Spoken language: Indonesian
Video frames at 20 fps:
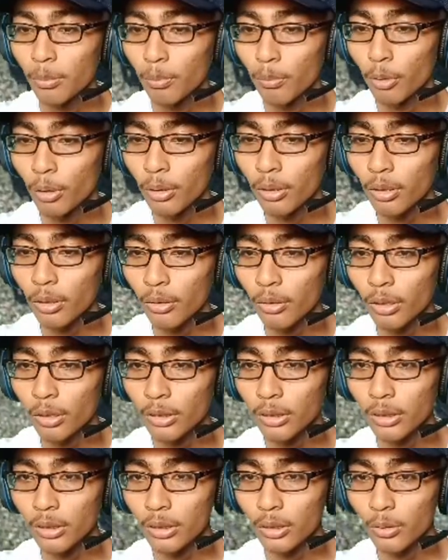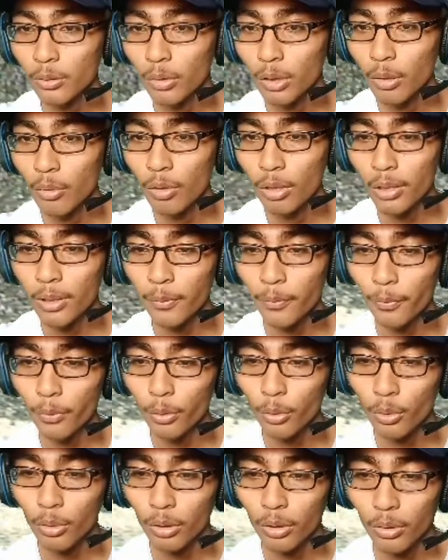modnya udah udah gue
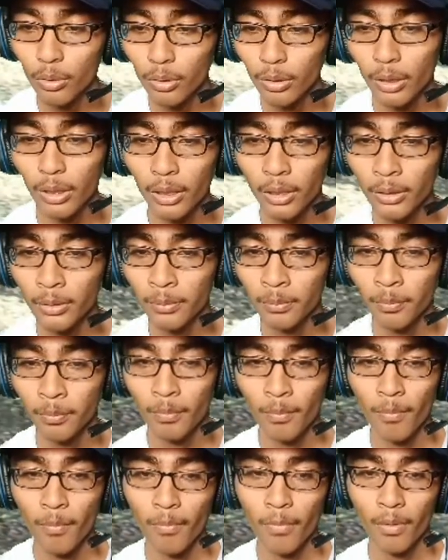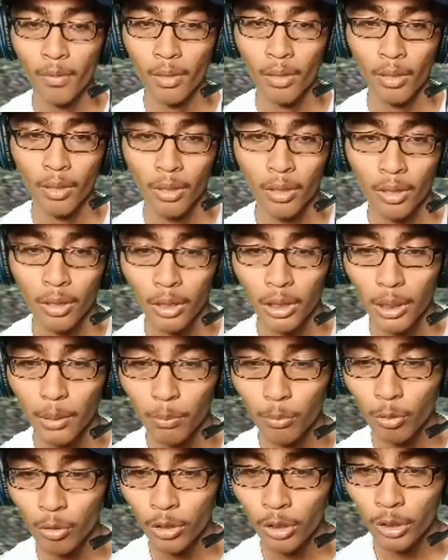review gitu kan Gak
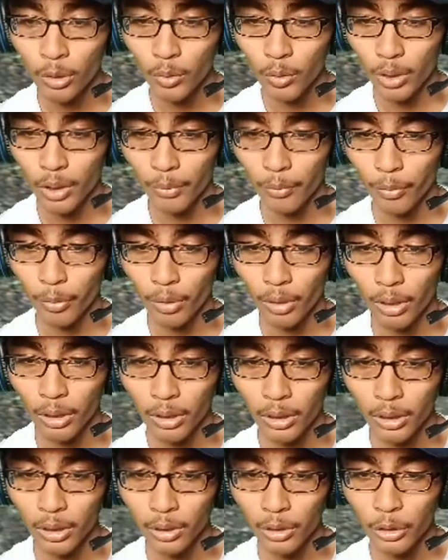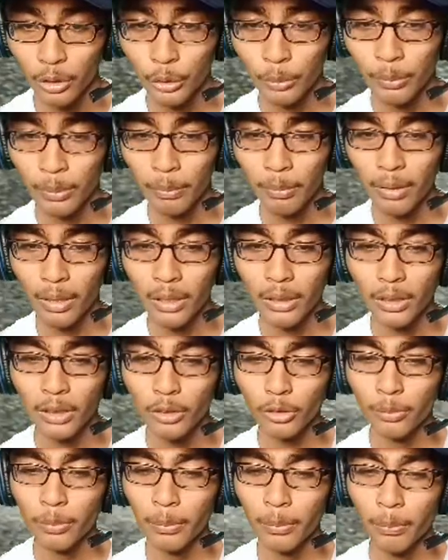mungkin gue review lagi Cuman bedanya
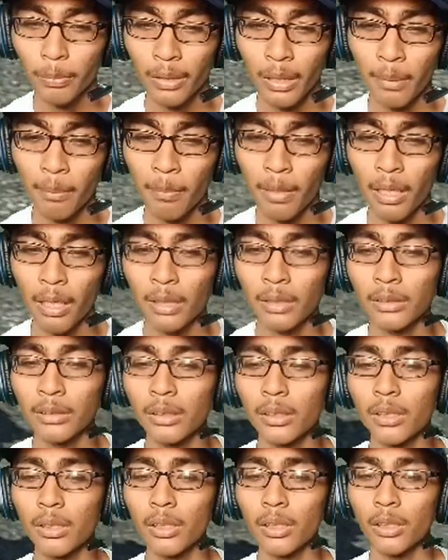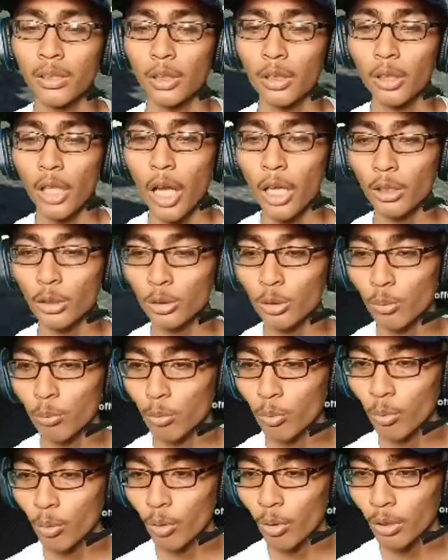cuman penambahan sedikit gitu.
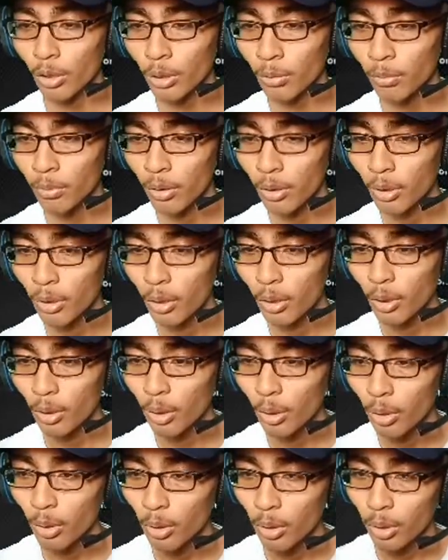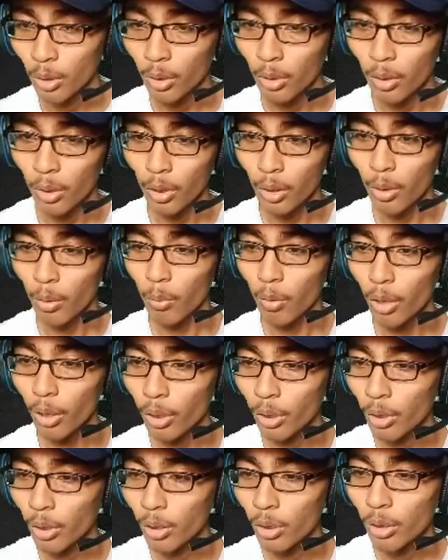Astagfirullahaladzim Woi